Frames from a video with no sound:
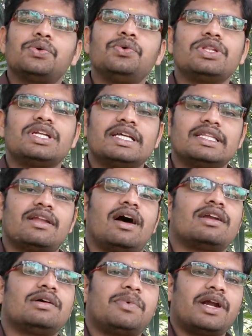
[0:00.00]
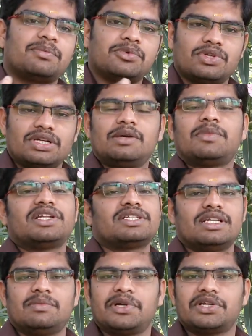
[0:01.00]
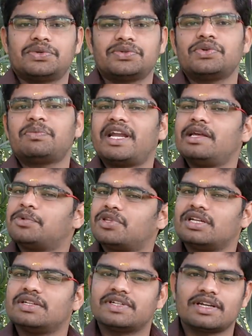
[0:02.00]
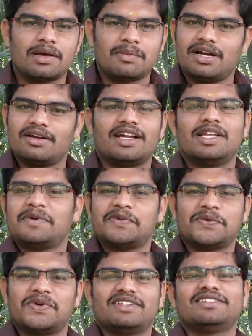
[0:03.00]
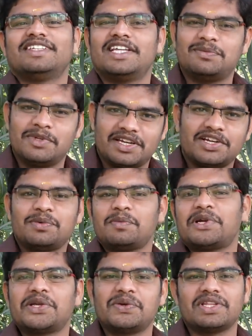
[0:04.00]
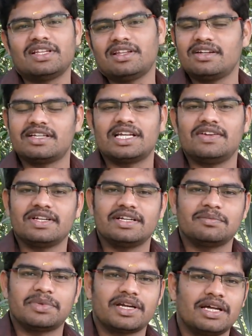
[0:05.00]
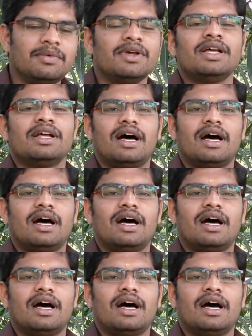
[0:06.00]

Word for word: கூடுதலாக இந்த நான்கு பாட புத்தகங்கள் நம்ம அடிஷனலாக படிக்கணும் ஸோ பழைய புத்தகங்களை விட்டுலாமா கண்டிப்பாக விடக்கூடாது இரண்டுமே படிக்கணும் எதுனாலும் கேள்விகள் இடம்பெறலாம்